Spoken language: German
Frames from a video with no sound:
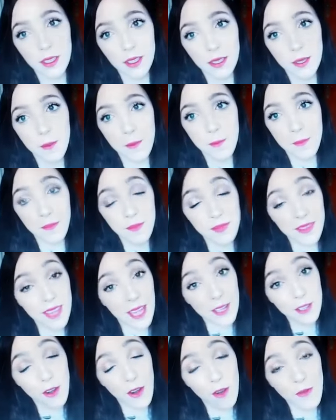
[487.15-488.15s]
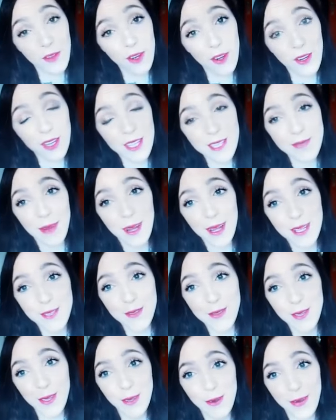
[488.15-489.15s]
Produkte. Dann kommen wir doch jetzt mal
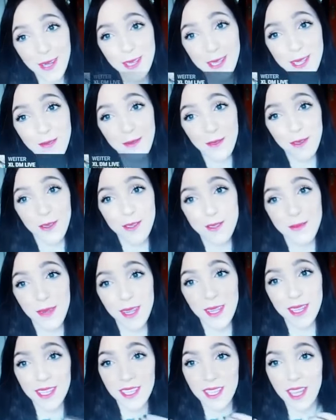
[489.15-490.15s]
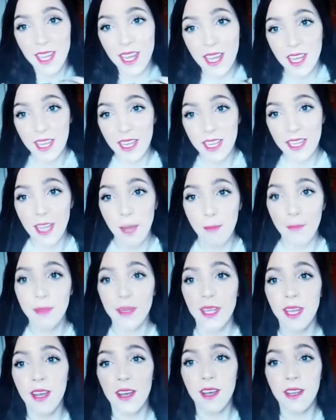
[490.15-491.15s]
zur dekorativen Kosmetik.
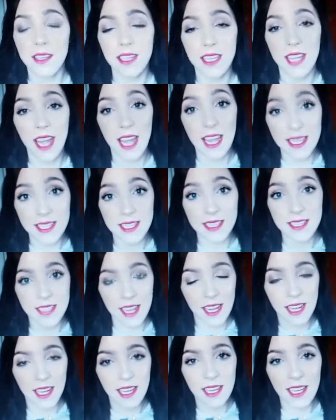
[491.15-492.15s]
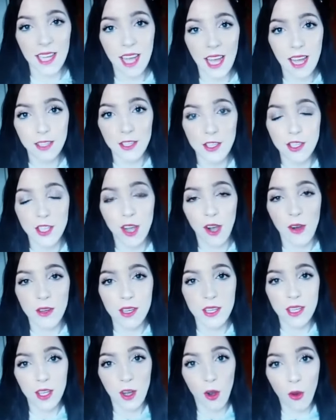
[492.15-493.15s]
Habe ich natürlich auch geshoppt.